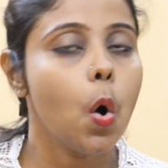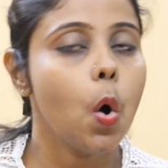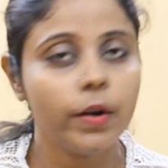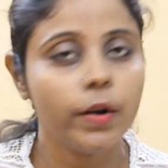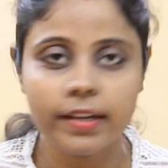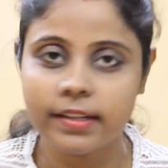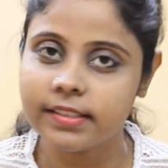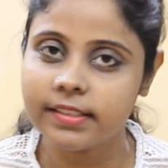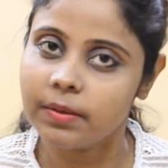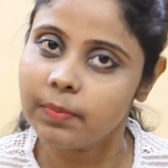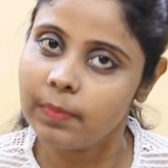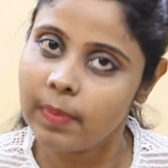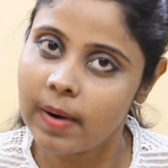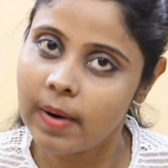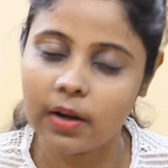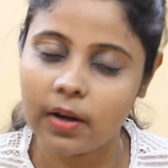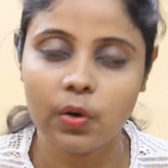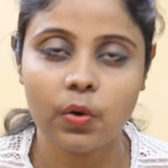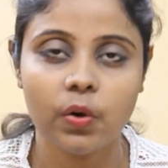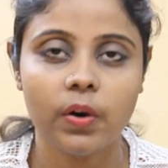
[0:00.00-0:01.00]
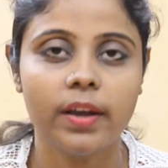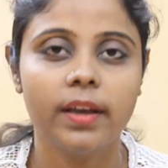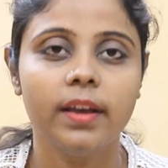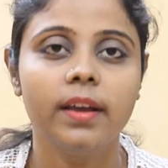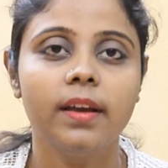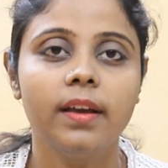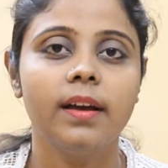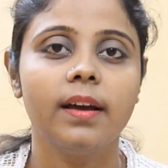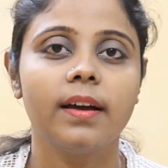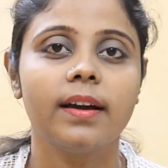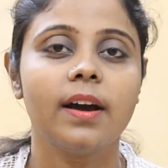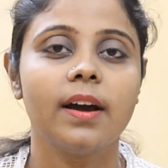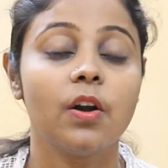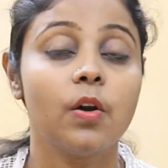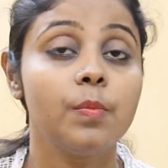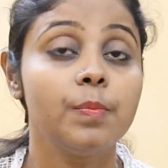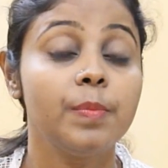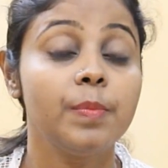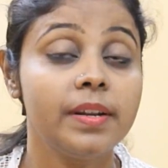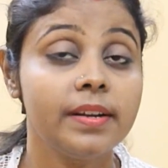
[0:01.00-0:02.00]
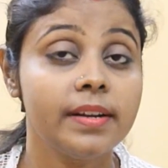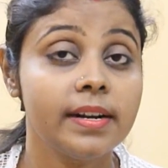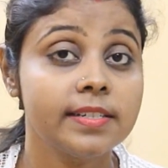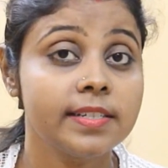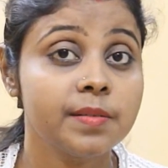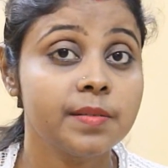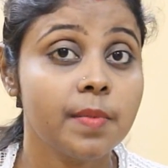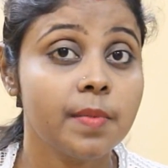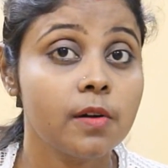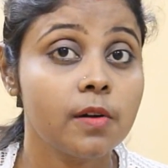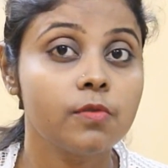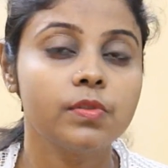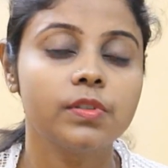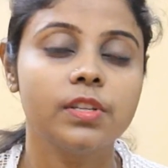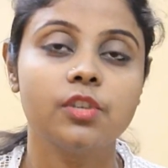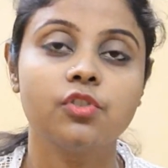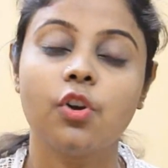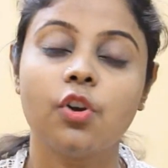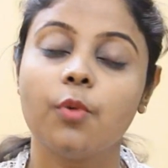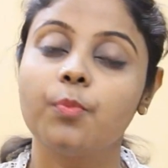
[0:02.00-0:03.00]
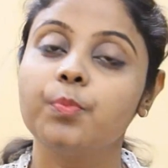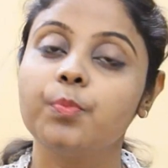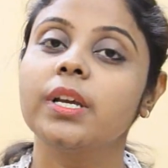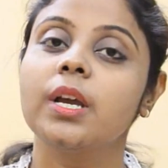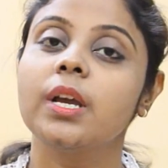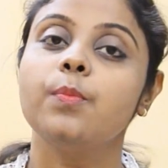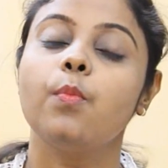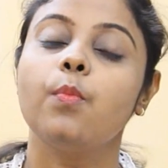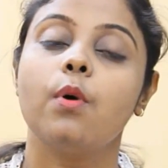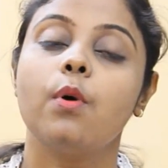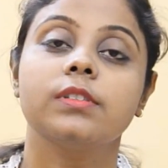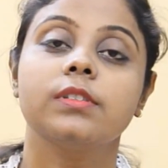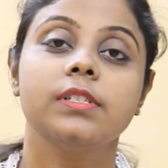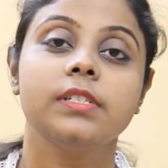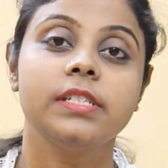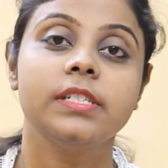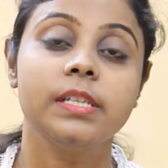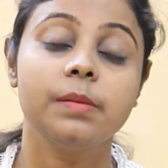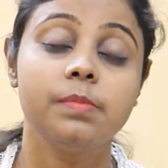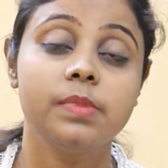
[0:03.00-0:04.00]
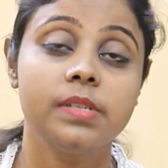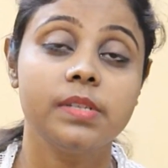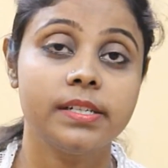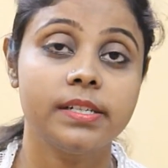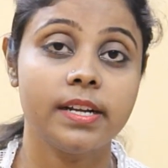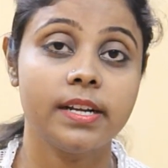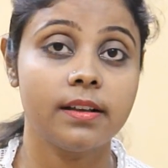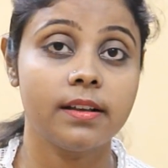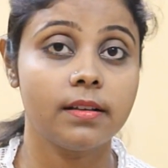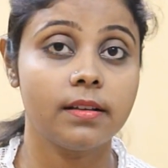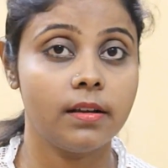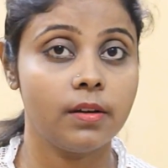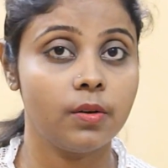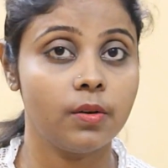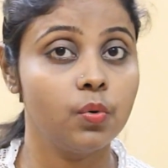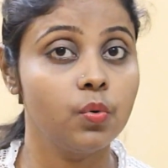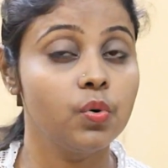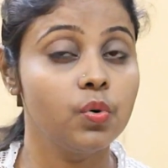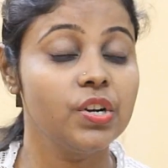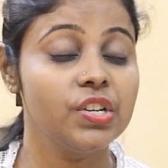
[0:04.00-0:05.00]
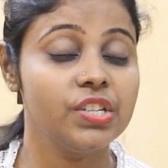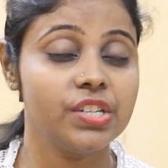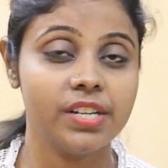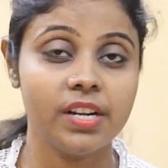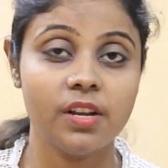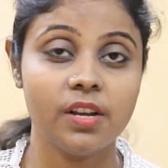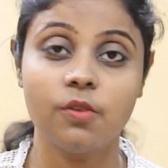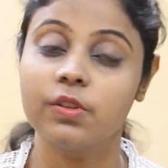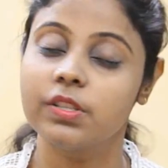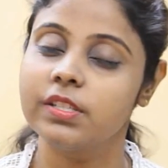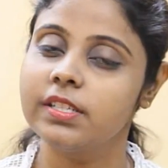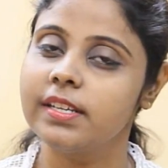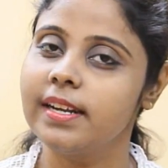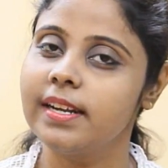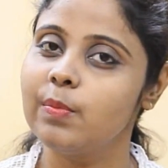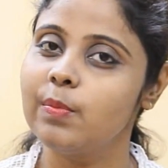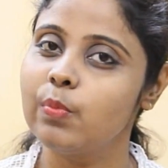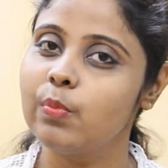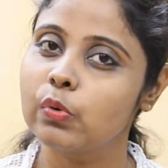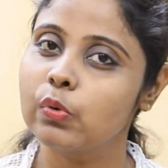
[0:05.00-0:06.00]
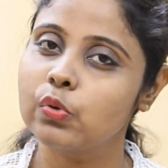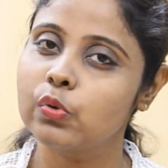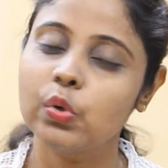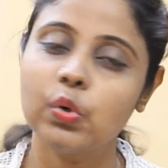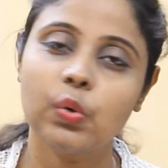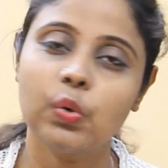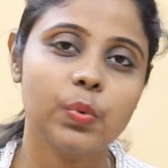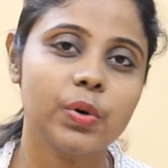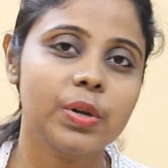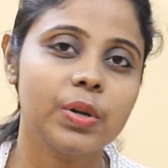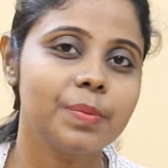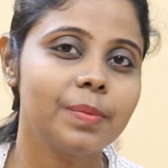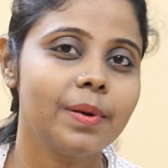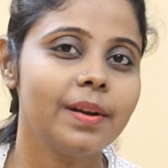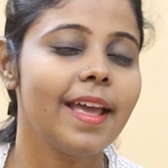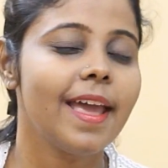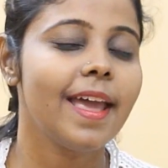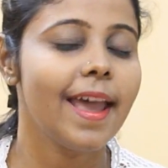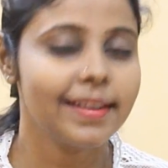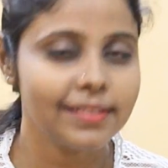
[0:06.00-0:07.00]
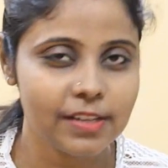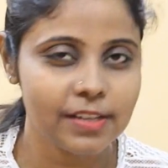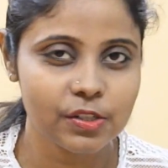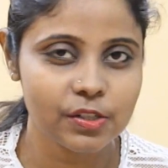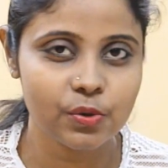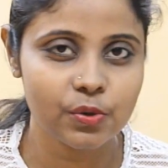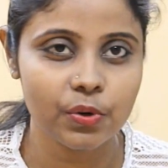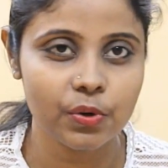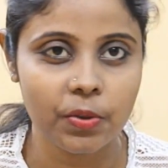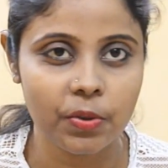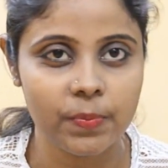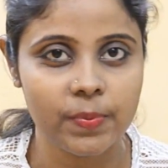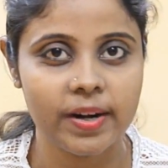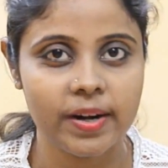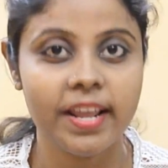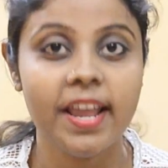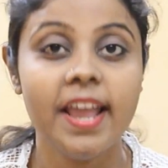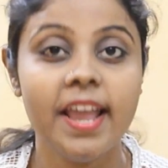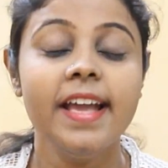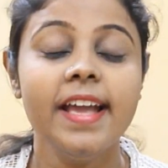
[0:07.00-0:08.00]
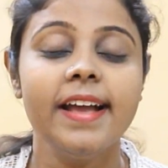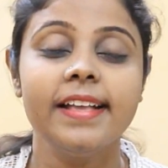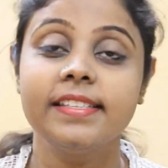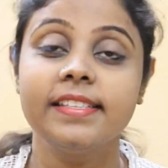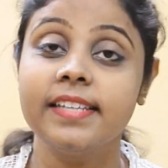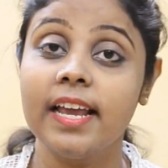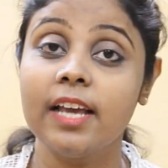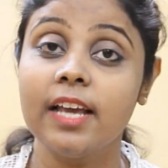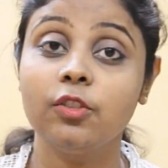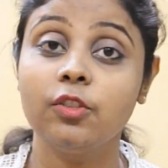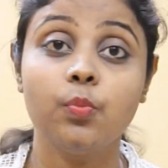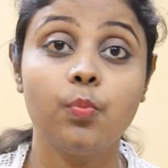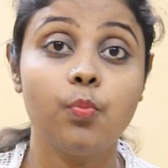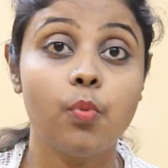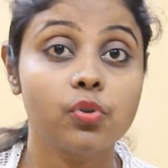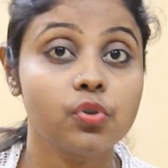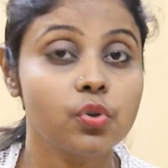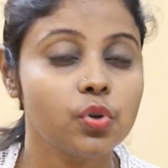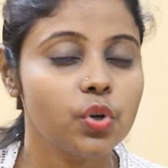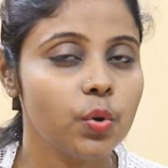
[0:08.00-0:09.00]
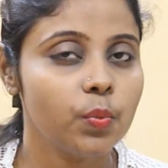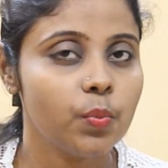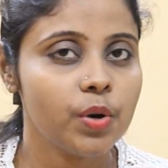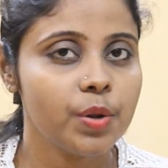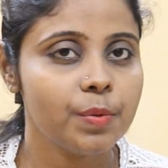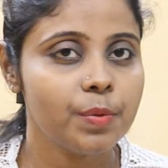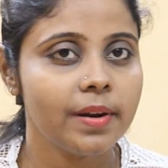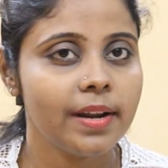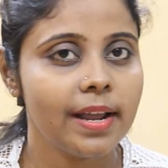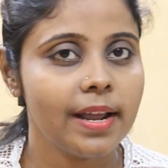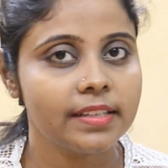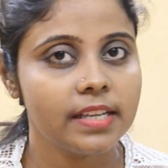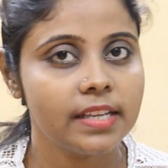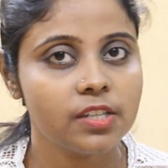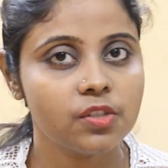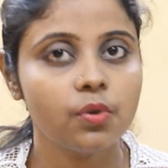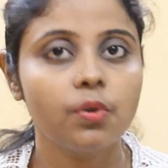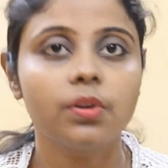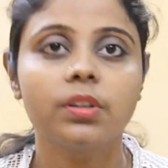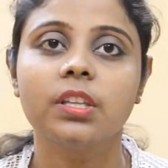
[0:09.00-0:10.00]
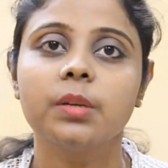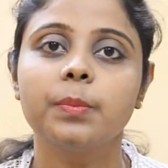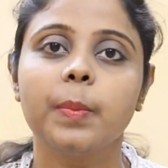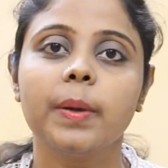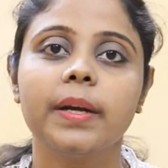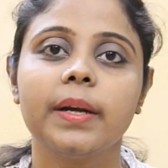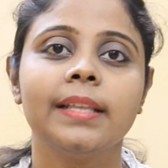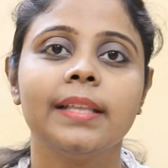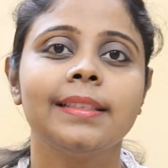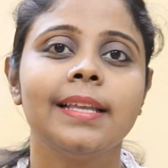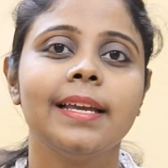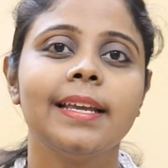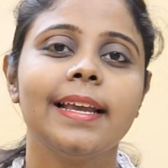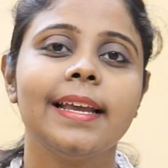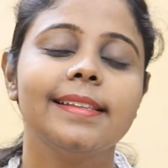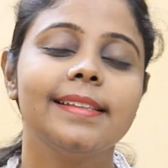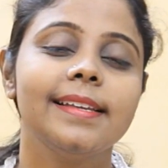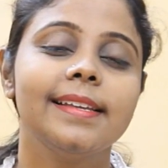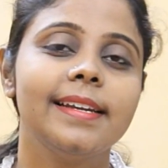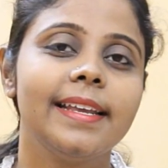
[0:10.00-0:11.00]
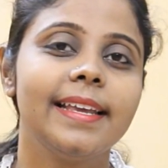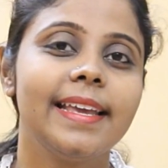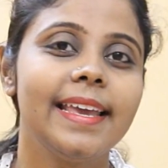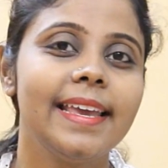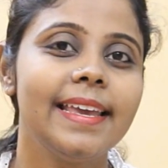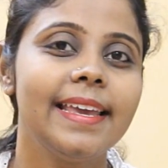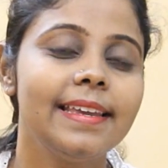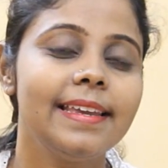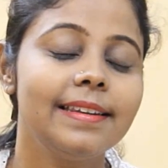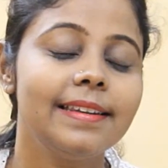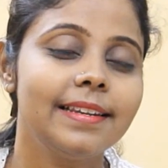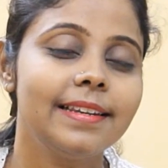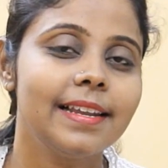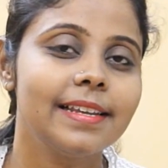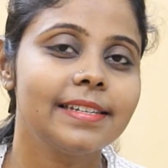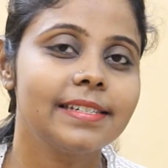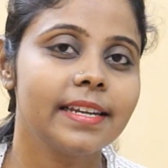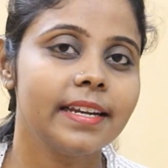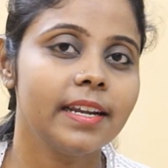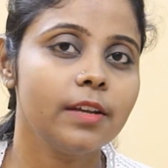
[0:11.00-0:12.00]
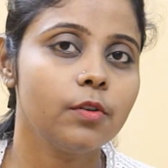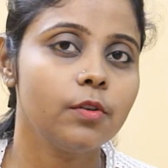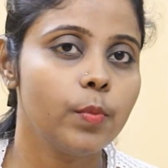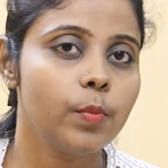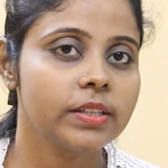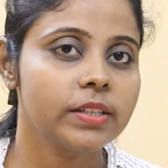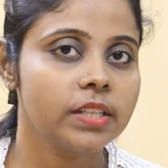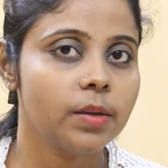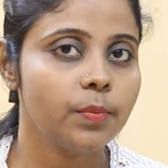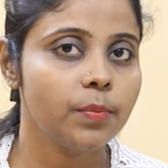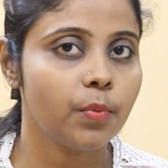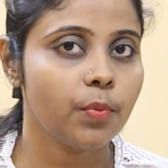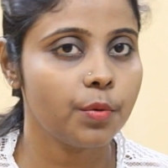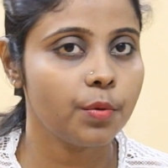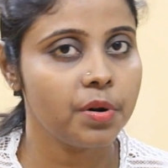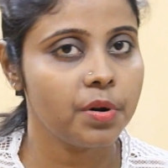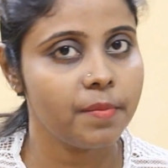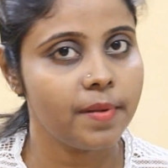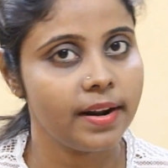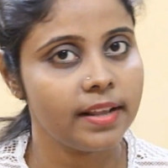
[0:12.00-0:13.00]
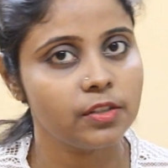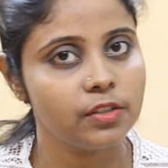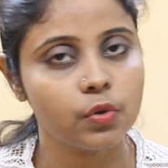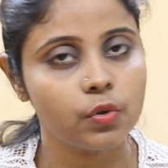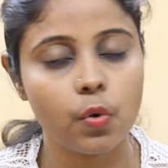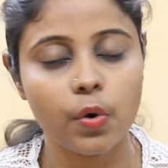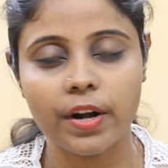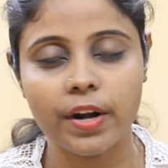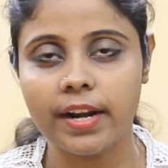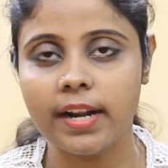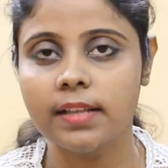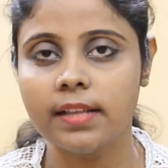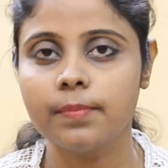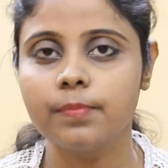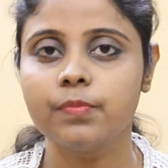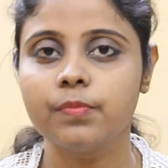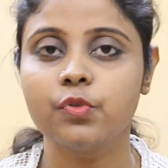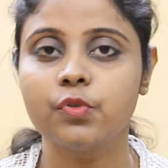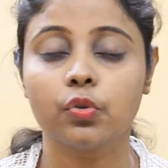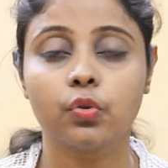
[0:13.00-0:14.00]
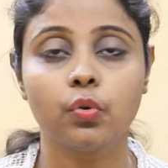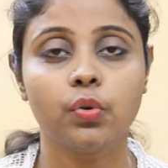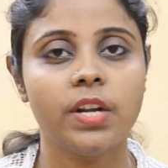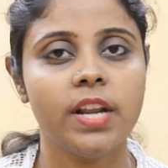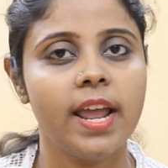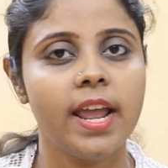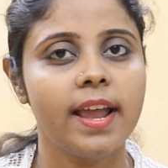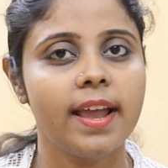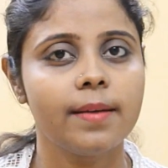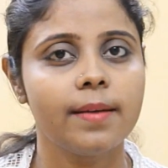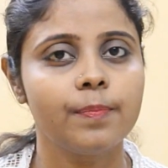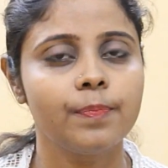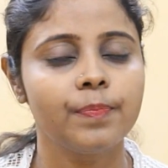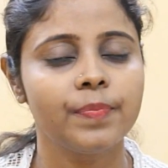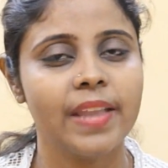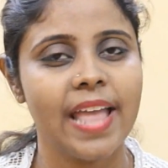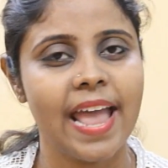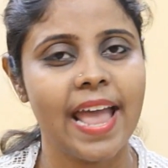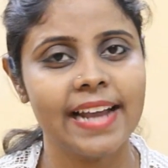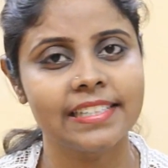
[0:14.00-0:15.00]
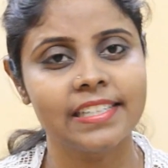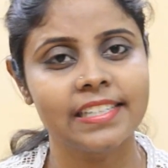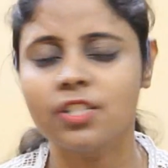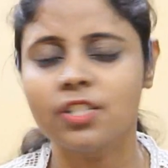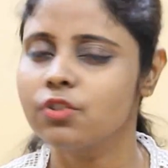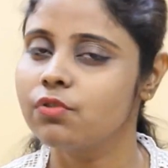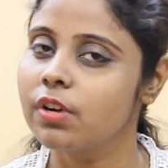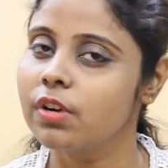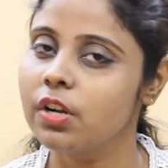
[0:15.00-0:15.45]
অনেকটা ভালো হয় কারণ মীন রাশির মানুষদের সবথেকে পজিটিভ যেটা গুণ সেটা হচ্ছে এরা প্রচণ্ড পরিমাণ অ্যাডজাস্ট করতে পারে যেহেতু প্রচণ্ড পরিমাণ অ্যাডজাস্ট করতে পারে তাই এদের এই রিলেশনে খুব একটা প্রবলেমারাইজ করে না যতটা অ্যাডজাস্ট করে